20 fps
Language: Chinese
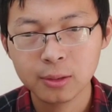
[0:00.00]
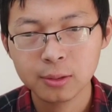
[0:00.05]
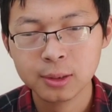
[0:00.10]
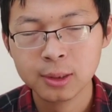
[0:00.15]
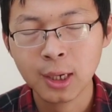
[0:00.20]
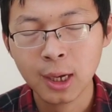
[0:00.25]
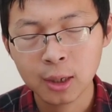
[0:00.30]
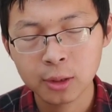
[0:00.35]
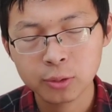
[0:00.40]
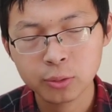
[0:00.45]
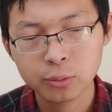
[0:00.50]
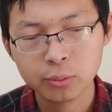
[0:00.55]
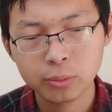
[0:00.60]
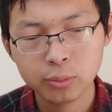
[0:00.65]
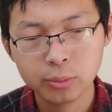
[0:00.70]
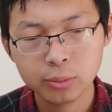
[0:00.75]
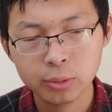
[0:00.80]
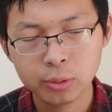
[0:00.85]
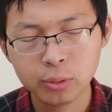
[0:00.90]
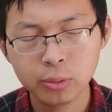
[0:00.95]
长租，
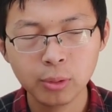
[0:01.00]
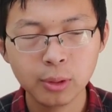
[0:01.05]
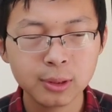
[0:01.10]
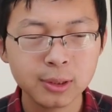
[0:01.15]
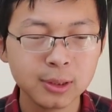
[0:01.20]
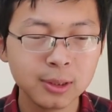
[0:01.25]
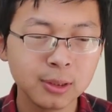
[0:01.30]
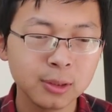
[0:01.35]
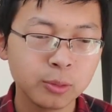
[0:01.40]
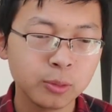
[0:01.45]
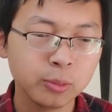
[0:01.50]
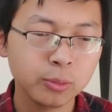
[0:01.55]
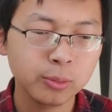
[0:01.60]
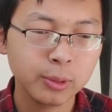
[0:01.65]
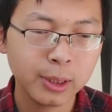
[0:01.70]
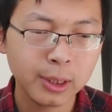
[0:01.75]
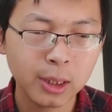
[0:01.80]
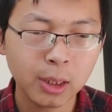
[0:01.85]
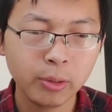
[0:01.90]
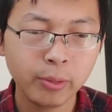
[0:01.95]
如果是租
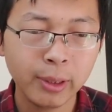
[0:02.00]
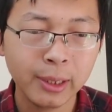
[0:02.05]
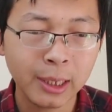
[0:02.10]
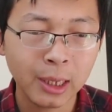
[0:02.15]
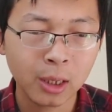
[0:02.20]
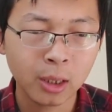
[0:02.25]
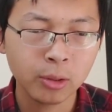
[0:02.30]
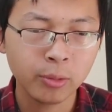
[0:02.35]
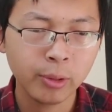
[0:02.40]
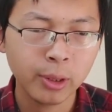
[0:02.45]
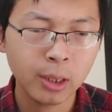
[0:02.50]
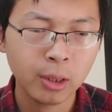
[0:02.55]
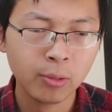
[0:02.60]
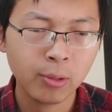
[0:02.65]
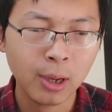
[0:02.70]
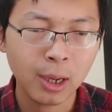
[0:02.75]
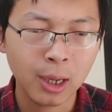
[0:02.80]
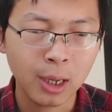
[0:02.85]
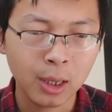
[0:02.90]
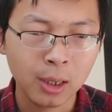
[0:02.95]
一个月、两个月的
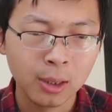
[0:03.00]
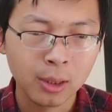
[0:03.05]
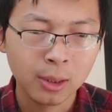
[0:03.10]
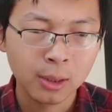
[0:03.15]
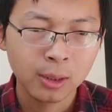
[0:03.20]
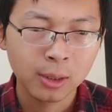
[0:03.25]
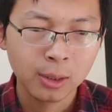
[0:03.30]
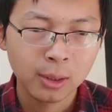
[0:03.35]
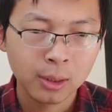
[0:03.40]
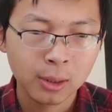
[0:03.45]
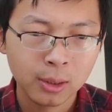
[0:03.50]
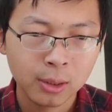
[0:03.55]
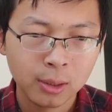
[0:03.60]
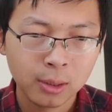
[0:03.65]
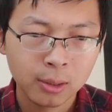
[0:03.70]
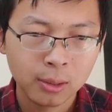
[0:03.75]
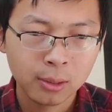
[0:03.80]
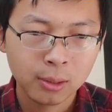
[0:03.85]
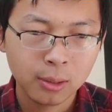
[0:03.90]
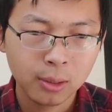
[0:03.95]
话，
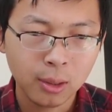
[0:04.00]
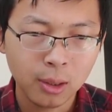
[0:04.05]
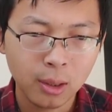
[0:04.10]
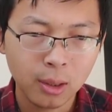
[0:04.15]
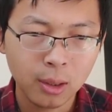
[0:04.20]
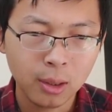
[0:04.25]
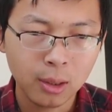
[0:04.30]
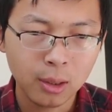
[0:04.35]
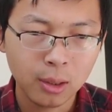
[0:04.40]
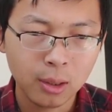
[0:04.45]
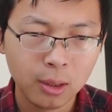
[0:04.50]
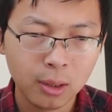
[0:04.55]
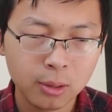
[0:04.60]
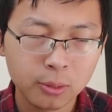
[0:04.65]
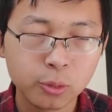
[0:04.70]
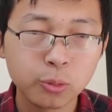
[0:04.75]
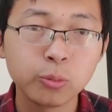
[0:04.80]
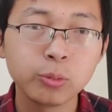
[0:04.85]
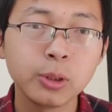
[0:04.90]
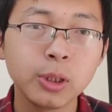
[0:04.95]
啊，
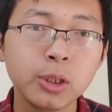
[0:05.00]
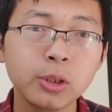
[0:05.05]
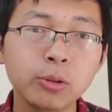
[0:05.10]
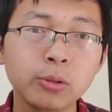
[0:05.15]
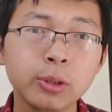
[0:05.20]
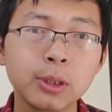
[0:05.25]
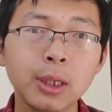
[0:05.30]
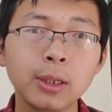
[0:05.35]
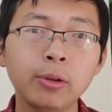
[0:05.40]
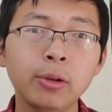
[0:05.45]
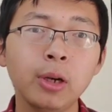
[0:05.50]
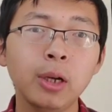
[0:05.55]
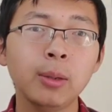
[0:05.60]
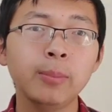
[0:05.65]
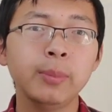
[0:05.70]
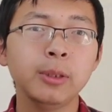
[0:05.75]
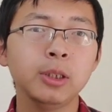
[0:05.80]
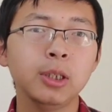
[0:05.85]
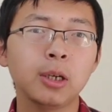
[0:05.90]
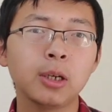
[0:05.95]
租金就相对而
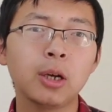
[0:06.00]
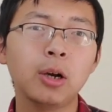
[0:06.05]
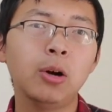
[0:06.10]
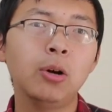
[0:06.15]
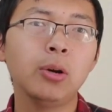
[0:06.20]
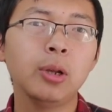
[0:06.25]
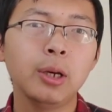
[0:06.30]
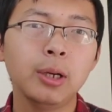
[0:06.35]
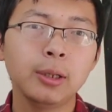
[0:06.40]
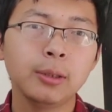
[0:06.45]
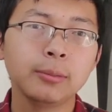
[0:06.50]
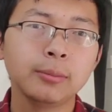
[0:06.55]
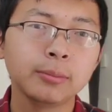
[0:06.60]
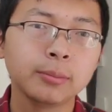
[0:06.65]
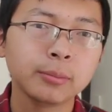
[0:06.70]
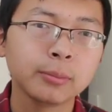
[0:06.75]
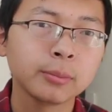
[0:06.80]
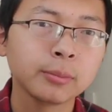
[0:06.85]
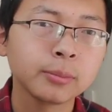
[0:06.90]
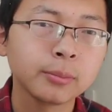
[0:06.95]
言比较高了，
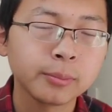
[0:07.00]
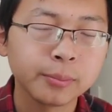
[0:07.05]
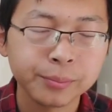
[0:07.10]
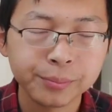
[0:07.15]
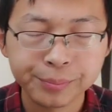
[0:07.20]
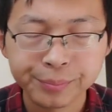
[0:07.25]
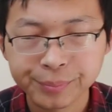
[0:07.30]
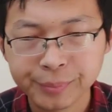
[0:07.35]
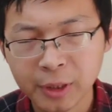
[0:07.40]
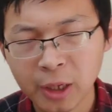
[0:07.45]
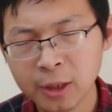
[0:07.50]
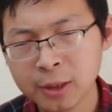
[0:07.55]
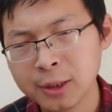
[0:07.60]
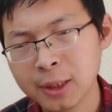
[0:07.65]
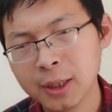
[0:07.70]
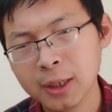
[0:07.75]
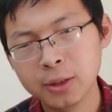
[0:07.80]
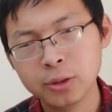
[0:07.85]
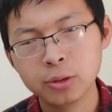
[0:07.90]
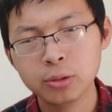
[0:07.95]
而
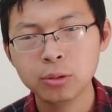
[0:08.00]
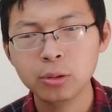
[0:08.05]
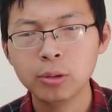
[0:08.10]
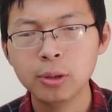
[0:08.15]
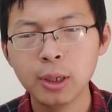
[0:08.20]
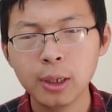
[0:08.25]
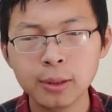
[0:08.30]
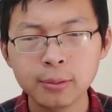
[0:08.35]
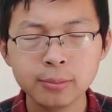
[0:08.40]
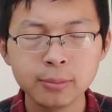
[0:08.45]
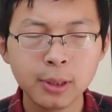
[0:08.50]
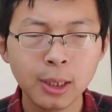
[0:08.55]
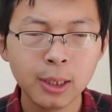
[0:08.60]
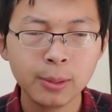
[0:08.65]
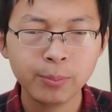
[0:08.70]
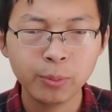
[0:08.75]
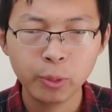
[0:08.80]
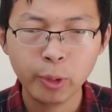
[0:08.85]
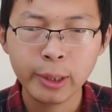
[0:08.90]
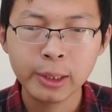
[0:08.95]
且许多人他也
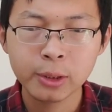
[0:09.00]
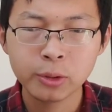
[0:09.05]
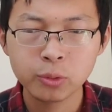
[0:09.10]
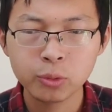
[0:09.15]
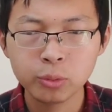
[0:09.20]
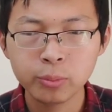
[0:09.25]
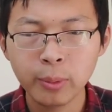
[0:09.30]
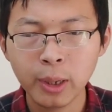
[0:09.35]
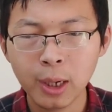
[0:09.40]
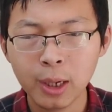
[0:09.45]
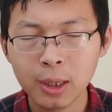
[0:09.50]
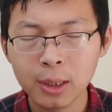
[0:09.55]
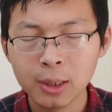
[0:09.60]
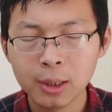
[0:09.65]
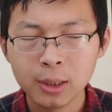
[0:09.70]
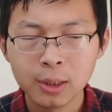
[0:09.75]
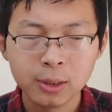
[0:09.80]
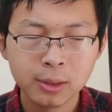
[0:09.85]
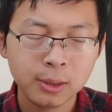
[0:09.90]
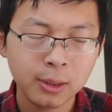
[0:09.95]
不愿意租嘛。
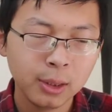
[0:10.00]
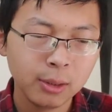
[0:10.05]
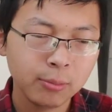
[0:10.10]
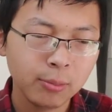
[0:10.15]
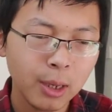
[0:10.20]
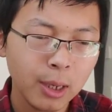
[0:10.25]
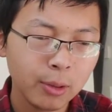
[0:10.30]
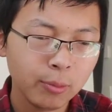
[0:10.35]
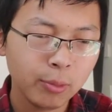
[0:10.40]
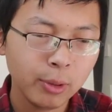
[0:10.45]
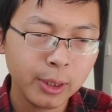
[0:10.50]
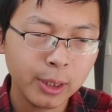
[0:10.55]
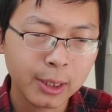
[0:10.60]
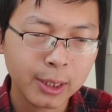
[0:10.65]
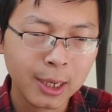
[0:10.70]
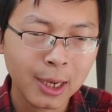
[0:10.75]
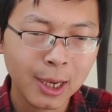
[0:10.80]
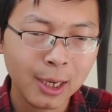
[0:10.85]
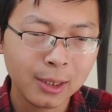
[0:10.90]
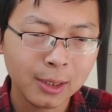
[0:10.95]
另外，我也
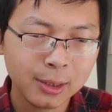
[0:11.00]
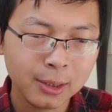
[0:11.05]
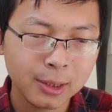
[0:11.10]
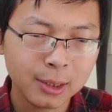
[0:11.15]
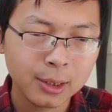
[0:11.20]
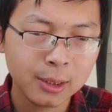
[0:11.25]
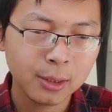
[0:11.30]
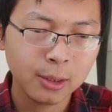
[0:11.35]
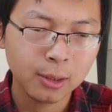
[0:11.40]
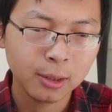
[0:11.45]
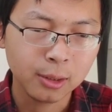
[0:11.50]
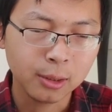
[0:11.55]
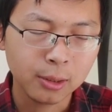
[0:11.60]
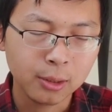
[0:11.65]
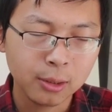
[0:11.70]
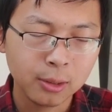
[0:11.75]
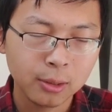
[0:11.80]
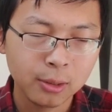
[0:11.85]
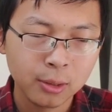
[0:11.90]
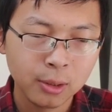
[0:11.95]
看了一个
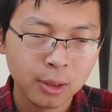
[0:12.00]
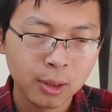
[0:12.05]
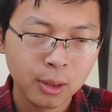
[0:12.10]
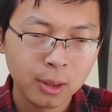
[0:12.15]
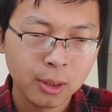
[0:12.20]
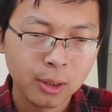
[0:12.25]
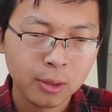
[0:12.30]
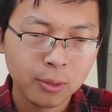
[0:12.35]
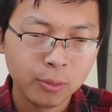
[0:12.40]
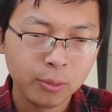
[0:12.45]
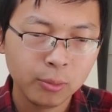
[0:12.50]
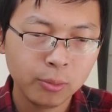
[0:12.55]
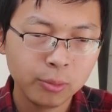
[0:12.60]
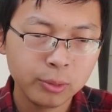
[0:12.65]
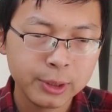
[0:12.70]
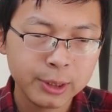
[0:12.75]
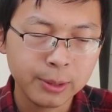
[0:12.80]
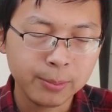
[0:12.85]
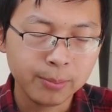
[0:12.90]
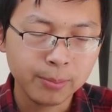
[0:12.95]

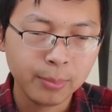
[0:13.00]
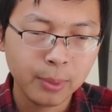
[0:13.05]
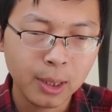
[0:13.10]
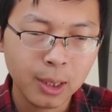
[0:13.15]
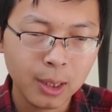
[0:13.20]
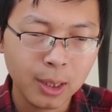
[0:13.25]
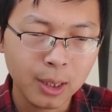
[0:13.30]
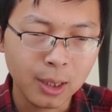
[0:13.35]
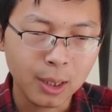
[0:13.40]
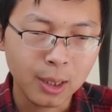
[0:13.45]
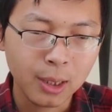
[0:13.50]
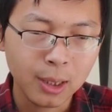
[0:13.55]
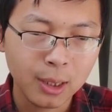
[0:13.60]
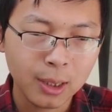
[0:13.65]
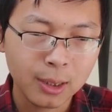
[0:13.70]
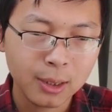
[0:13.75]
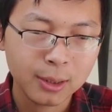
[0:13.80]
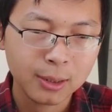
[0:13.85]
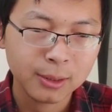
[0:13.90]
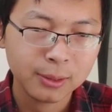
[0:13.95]
屋型吧，
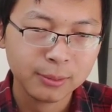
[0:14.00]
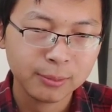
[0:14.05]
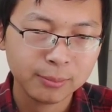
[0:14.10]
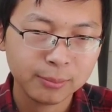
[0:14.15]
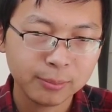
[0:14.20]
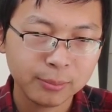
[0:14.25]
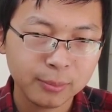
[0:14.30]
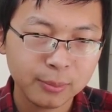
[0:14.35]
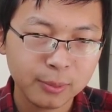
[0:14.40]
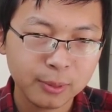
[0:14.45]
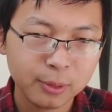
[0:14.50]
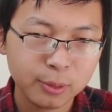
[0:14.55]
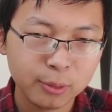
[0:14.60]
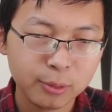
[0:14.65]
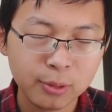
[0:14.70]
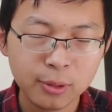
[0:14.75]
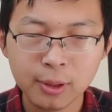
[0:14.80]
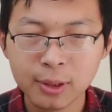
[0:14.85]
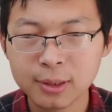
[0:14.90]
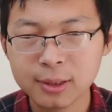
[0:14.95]

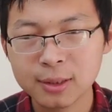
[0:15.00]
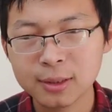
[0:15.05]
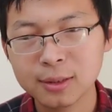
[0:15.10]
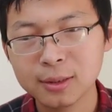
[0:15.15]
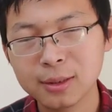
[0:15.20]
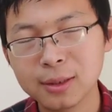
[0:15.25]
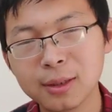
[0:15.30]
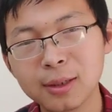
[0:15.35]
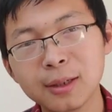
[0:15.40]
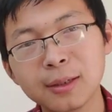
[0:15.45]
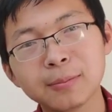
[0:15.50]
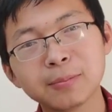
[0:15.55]
确实